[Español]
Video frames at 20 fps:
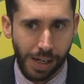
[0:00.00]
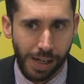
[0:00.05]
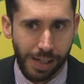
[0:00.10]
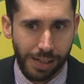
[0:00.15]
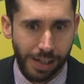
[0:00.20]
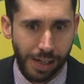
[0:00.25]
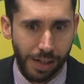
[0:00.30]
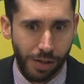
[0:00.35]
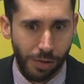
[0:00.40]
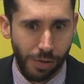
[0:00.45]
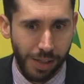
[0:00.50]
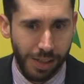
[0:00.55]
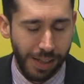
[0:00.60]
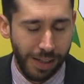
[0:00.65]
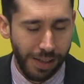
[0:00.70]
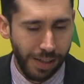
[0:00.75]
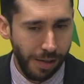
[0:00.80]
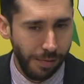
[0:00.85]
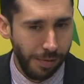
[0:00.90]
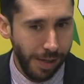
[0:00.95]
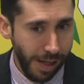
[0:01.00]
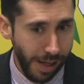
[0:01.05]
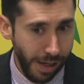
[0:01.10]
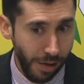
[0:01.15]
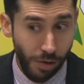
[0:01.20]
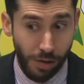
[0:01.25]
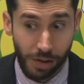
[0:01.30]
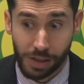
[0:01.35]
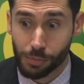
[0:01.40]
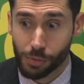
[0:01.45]
salido bastante bien,
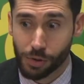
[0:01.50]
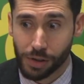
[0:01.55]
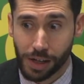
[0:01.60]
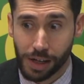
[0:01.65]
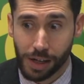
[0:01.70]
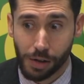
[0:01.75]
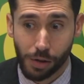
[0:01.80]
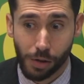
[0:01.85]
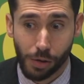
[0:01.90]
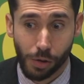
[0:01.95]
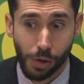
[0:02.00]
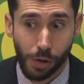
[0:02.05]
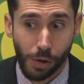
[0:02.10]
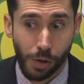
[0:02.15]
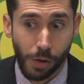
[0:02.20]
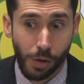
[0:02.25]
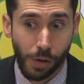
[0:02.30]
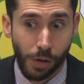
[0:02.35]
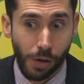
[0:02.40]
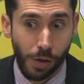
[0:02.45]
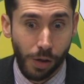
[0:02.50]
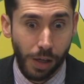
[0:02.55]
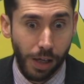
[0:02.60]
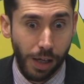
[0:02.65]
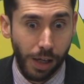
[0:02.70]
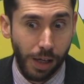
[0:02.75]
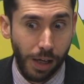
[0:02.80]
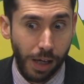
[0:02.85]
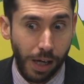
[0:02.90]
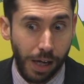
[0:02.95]
no les hemos dejado
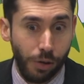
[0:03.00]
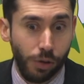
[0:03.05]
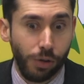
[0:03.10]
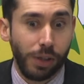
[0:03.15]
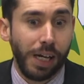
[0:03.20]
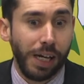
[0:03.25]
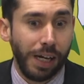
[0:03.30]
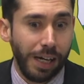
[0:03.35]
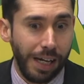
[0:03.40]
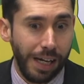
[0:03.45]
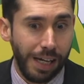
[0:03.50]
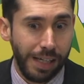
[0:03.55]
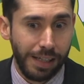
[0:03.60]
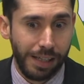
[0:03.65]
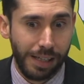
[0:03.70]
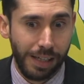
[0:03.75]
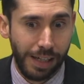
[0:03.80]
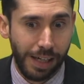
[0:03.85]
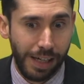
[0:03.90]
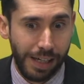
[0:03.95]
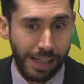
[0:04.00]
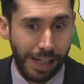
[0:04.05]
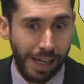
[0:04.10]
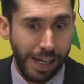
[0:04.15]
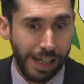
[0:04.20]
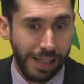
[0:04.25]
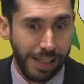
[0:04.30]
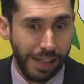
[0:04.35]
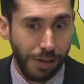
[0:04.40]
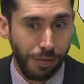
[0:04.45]
eh, anotar las, las,
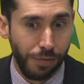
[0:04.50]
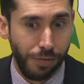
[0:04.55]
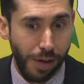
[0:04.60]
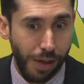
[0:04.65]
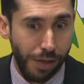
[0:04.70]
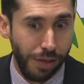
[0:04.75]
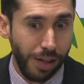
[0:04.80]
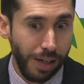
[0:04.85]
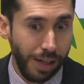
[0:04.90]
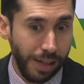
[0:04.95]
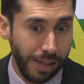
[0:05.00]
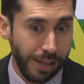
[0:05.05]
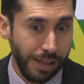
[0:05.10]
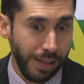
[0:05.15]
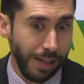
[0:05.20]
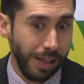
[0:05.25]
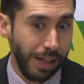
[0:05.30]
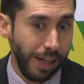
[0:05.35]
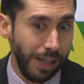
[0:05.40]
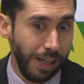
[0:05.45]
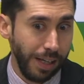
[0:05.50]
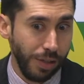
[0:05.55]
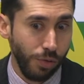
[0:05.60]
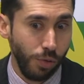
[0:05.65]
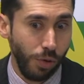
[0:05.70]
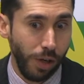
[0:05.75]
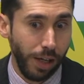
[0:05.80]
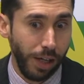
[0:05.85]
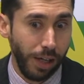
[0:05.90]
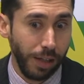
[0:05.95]
canastas fáciles que ellas
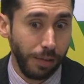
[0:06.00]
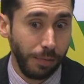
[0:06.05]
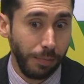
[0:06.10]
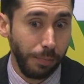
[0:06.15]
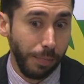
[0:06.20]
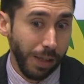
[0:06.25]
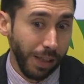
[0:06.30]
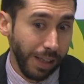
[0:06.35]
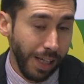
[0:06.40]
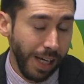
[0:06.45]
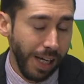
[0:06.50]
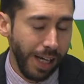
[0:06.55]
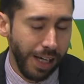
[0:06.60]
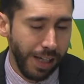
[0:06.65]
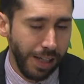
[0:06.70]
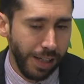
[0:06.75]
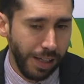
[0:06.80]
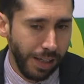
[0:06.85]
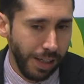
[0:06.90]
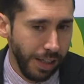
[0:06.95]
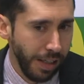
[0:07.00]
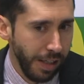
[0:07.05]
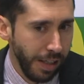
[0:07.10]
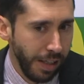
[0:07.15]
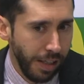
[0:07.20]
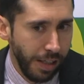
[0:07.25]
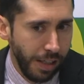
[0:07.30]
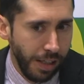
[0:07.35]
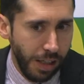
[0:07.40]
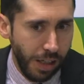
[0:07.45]
suelen meter y,
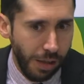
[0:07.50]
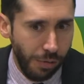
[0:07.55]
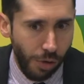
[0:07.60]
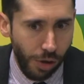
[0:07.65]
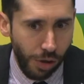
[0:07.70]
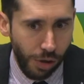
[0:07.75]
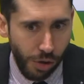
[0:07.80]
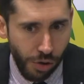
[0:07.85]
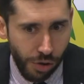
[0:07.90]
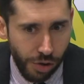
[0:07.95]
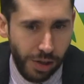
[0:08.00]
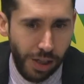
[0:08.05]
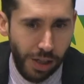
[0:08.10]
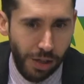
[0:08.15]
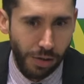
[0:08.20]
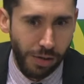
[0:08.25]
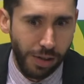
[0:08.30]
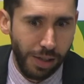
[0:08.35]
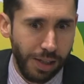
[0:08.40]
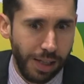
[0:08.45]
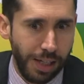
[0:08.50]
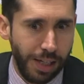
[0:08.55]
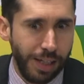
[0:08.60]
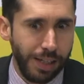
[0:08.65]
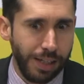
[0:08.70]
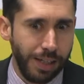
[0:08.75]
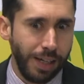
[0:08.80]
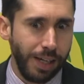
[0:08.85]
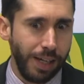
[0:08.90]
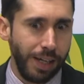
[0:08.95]
y bueno, y los tiros de
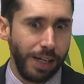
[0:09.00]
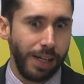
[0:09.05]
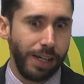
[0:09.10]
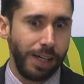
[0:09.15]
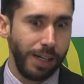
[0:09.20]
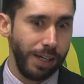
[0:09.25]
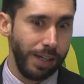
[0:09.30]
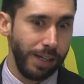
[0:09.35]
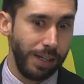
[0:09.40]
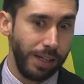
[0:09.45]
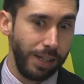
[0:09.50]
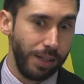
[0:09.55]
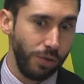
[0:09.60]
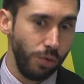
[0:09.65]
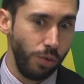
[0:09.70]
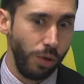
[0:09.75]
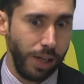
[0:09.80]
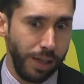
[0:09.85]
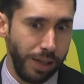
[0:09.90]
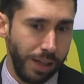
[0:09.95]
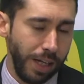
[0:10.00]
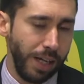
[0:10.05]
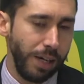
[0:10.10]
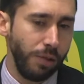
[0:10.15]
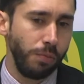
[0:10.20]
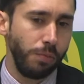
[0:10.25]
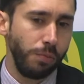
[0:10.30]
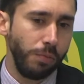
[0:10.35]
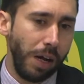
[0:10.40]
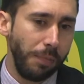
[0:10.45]
tres que, que, suelen tener
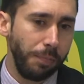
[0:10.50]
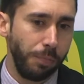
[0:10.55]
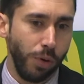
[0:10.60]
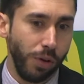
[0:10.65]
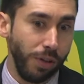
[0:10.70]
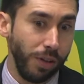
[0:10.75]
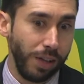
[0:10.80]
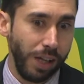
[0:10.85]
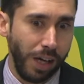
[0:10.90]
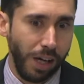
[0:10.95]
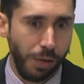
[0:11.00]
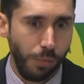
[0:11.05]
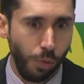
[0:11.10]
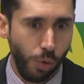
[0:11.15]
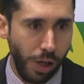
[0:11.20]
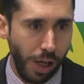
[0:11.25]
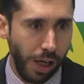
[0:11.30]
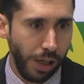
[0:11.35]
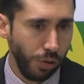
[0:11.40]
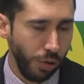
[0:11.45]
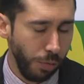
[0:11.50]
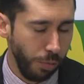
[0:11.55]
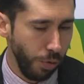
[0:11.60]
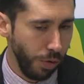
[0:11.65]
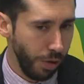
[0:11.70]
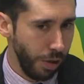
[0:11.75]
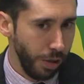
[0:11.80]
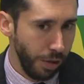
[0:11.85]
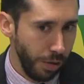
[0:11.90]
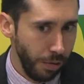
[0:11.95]
un porcentaje muy alto,
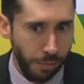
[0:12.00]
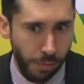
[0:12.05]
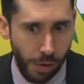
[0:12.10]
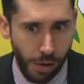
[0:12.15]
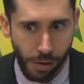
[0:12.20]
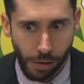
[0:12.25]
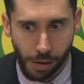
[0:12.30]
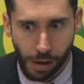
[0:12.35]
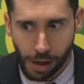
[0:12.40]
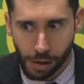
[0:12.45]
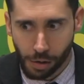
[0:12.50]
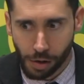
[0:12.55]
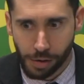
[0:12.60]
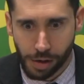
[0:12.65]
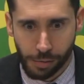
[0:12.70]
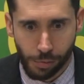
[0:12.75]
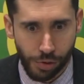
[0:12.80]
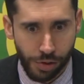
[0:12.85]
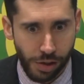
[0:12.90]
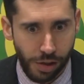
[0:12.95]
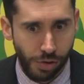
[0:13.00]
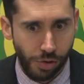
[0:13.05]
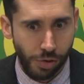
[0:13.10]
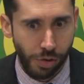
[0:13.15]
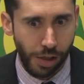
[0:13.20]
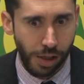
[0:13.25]
pues bueno, algo habremos hecho